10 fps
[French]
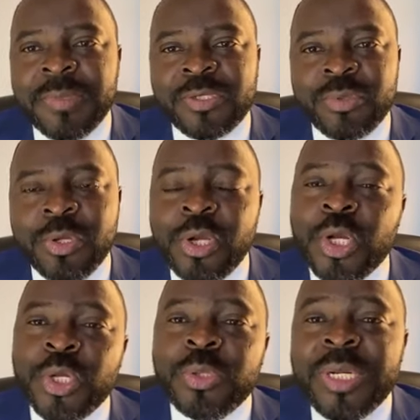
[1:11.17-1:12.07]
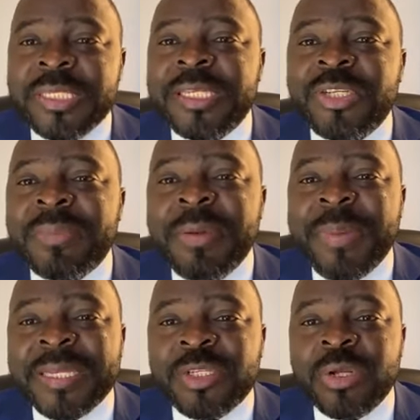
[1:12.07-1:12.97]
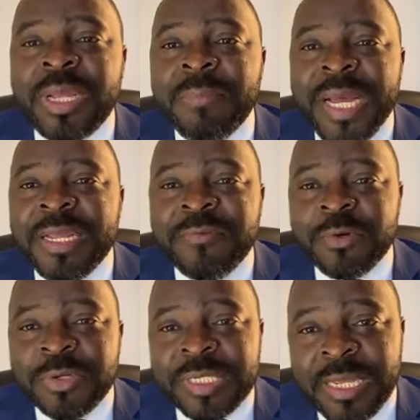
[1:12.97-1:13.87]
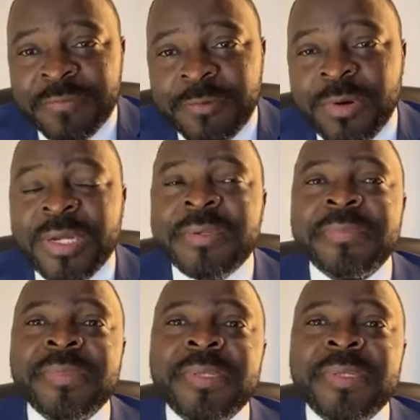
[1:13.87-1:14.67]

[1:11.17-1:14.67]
parce que ne laissez jamais personne emballer votre cerveau. Hein.